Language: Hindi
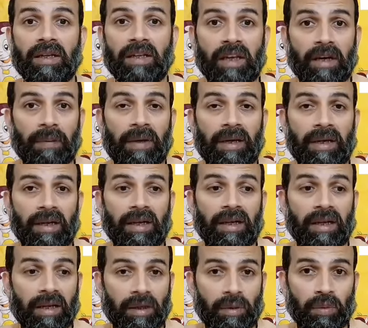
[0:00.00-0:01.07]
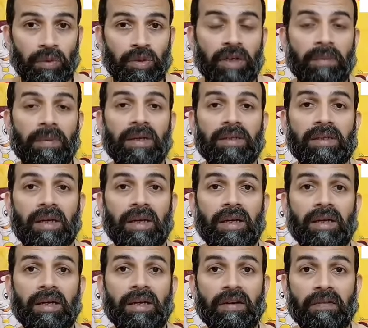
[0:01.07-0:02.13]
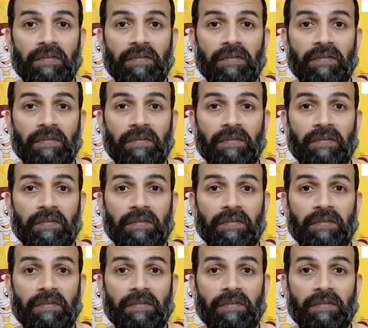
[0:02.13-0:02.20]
ये हमारे लिए एक दूसरी भाषा है